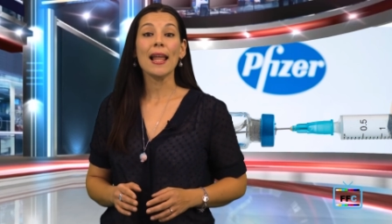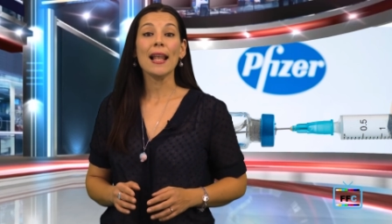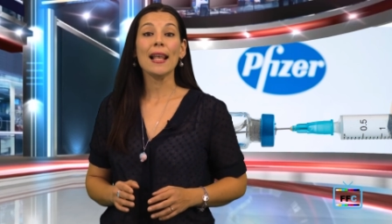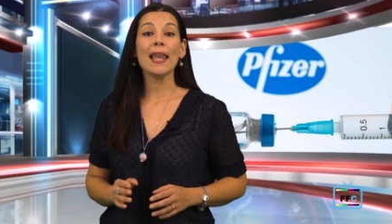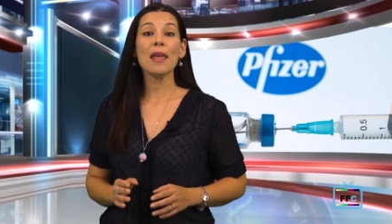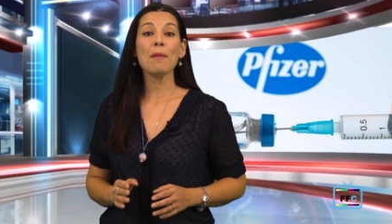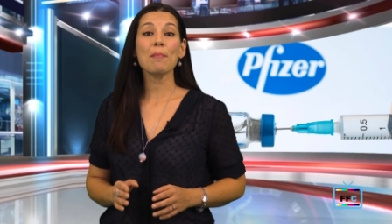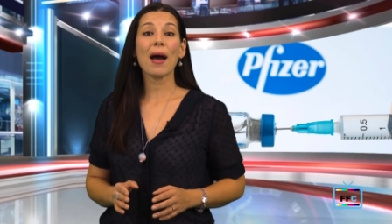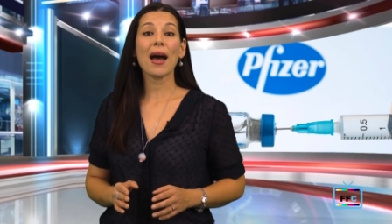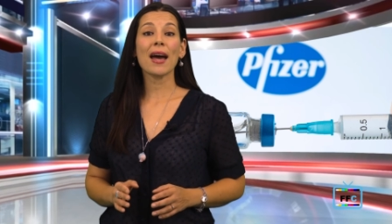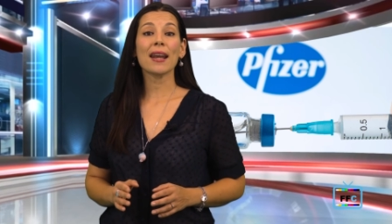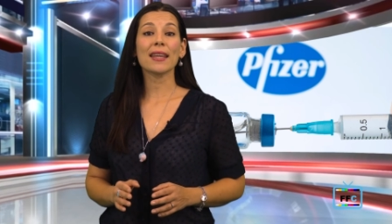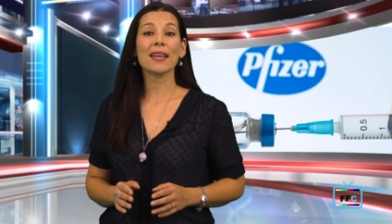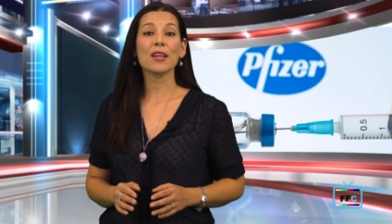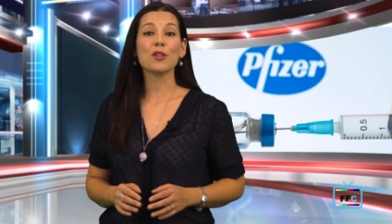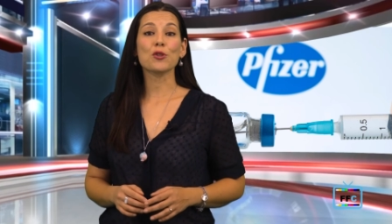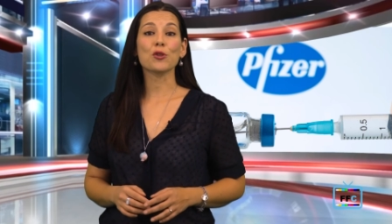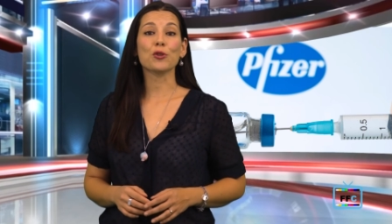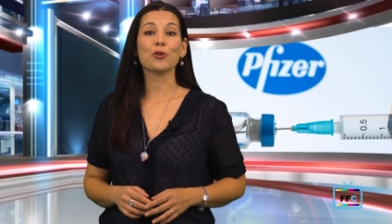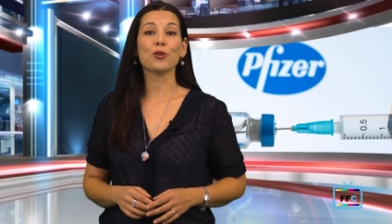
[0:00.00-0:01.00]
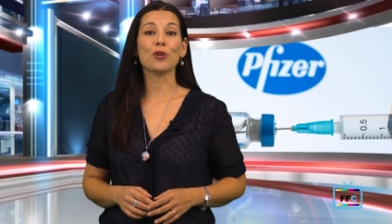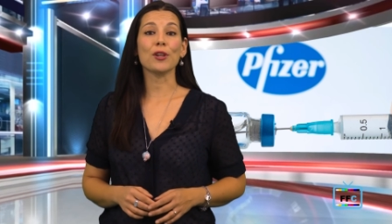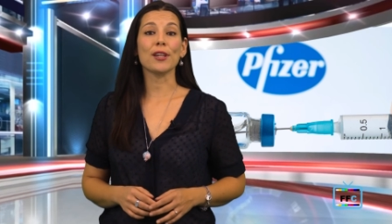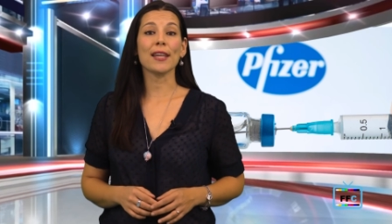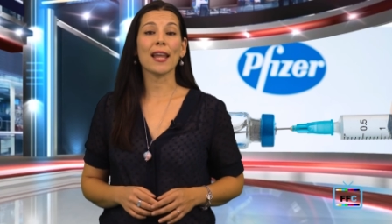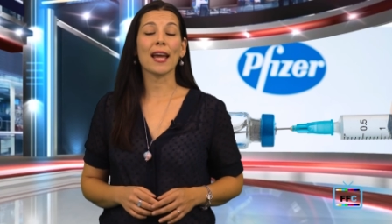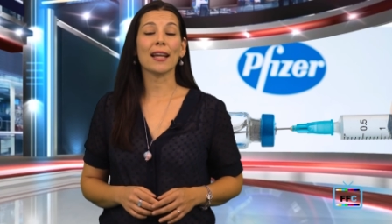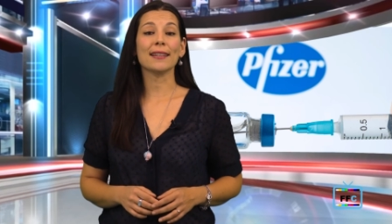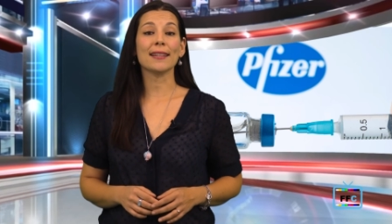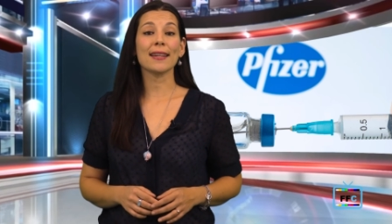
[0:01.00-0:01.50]
Le marche,
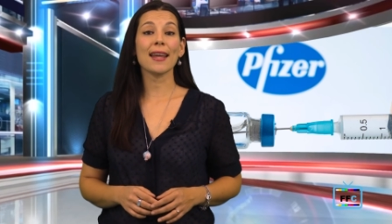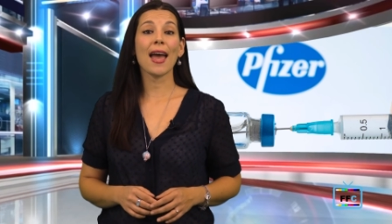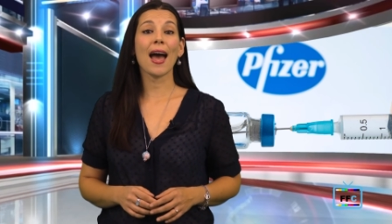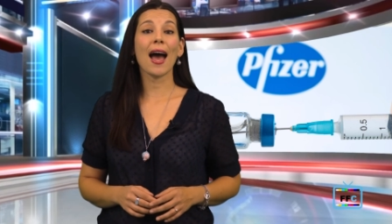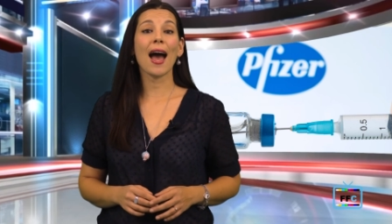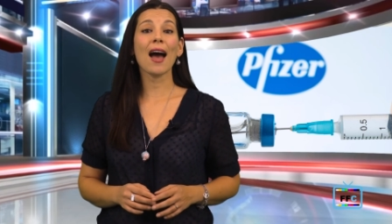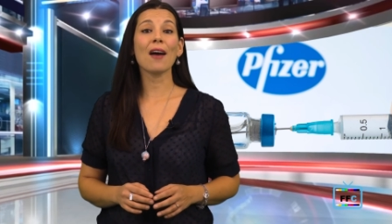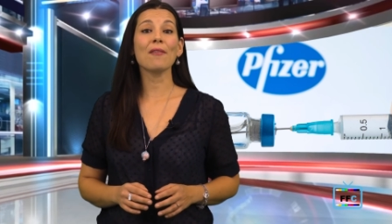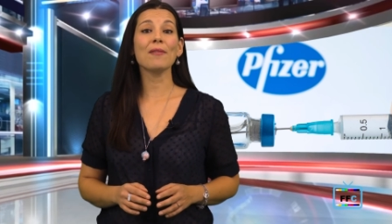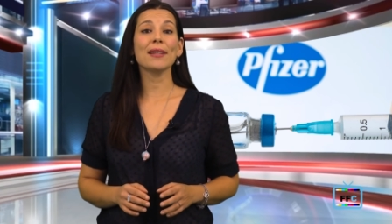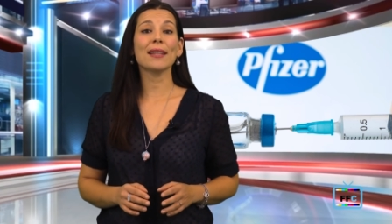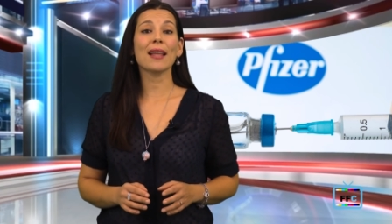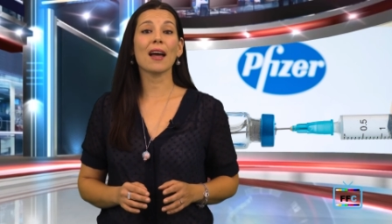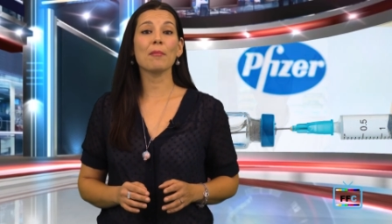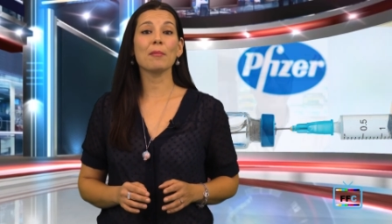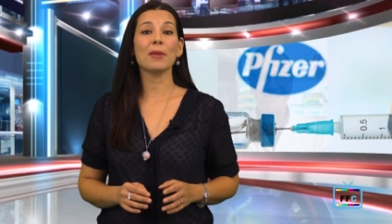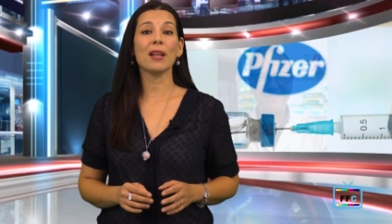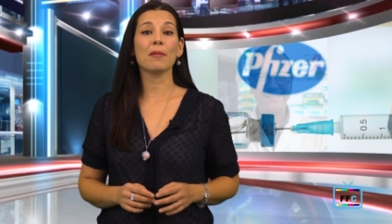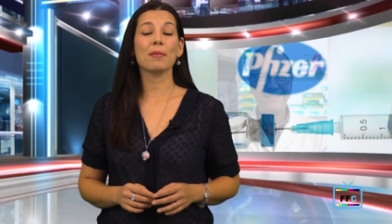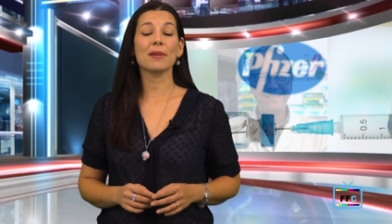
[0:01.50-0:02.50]
sottolinea Andrea Avitabile,